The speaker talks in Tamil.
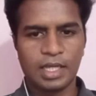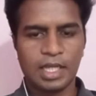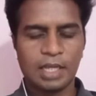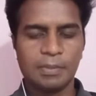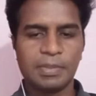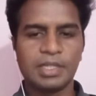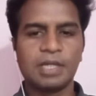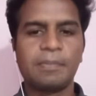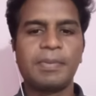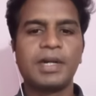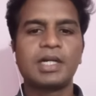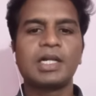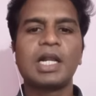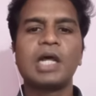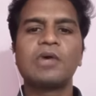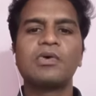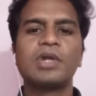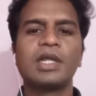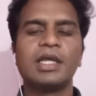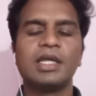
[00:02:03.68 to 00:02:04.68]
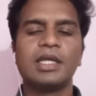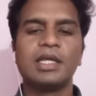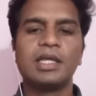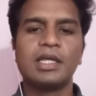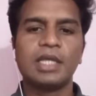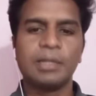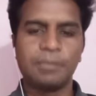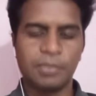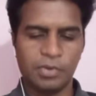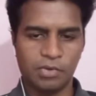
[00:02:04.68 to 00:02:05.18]
இந்த பற்றாக்குறை
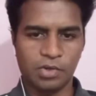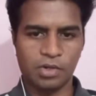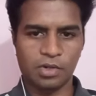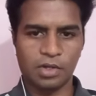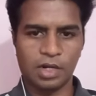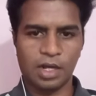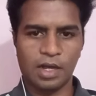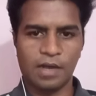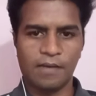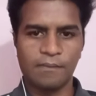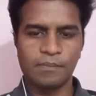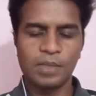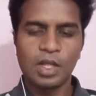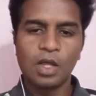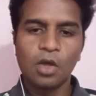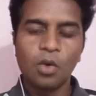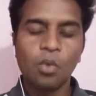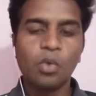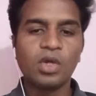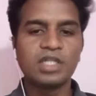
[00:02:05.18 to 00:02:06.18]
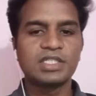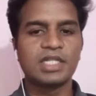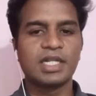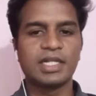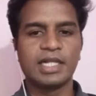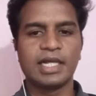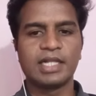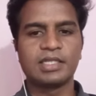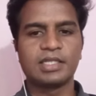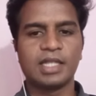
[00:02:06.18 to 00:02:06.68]
எப்போ வரும்னா ஒரு சில
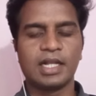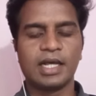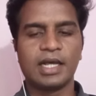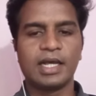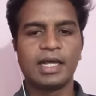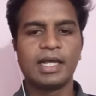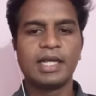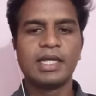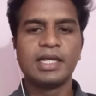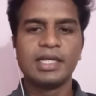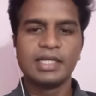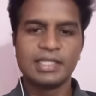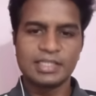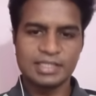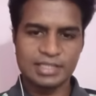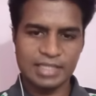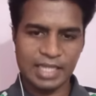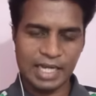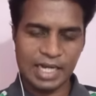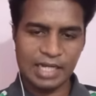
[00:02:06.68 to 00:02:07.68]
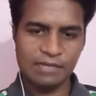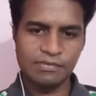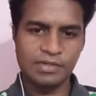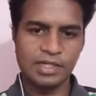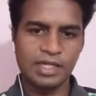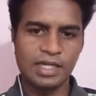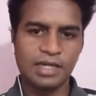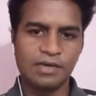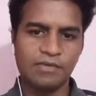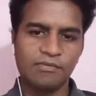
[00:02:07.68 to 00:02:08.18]
நேரத்தில் செலவு
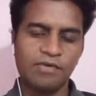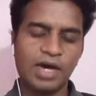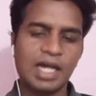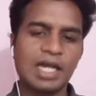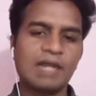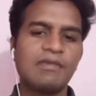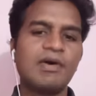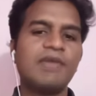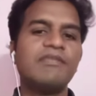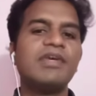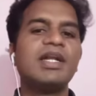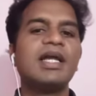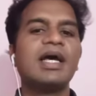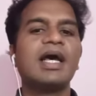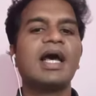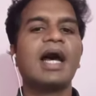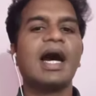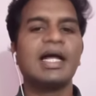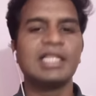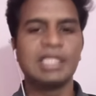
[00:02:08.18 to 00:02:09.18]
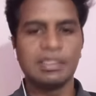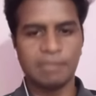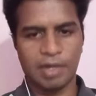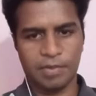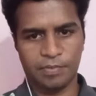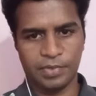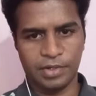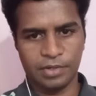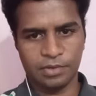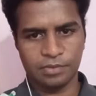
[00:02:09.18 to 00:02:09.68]
வரவை விட அதிகமாக
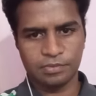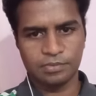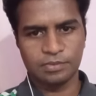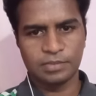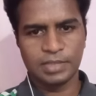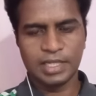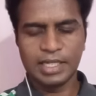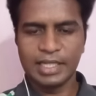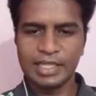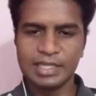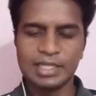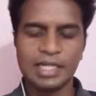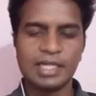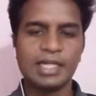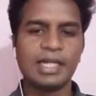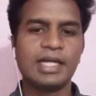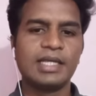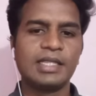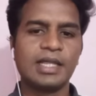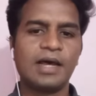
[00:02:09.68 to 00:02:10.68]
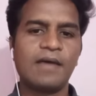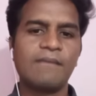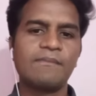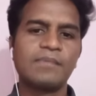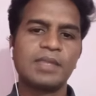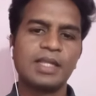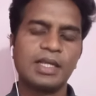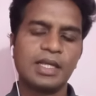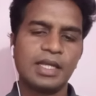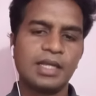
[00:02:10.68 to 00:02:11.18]
போயிடும் இந்த நிலை தான்
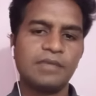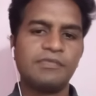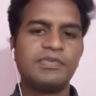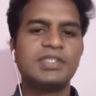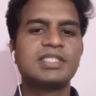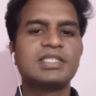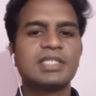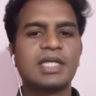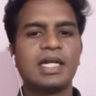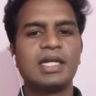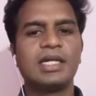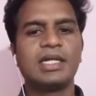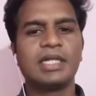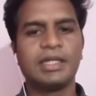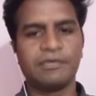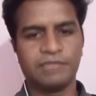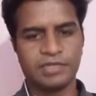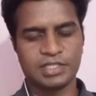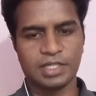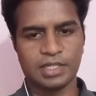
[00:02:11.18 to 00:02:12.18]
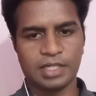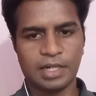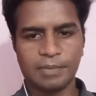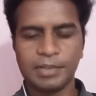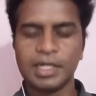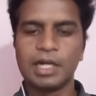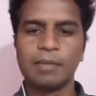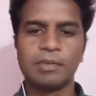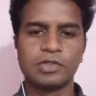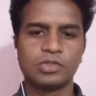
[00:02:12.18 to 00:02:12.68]
ஃபிஸ்கல் டெஃபிசிட்
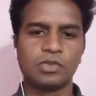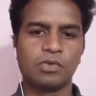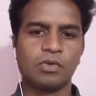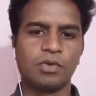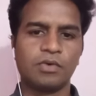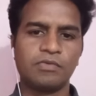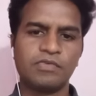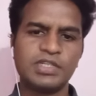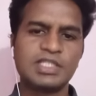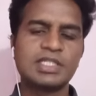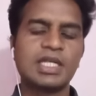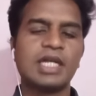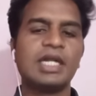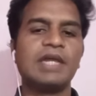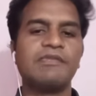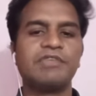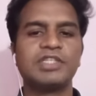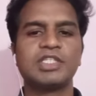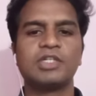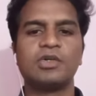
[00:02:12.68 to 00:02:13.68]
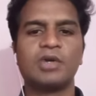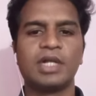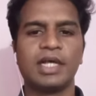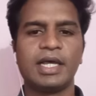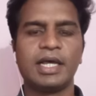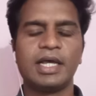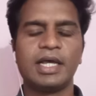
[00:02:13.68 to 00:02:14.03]
அப்படின்னு நம்ம சொல்லுவோம் ஃபிஸ்கல் டெஃபிசிட்டுடைய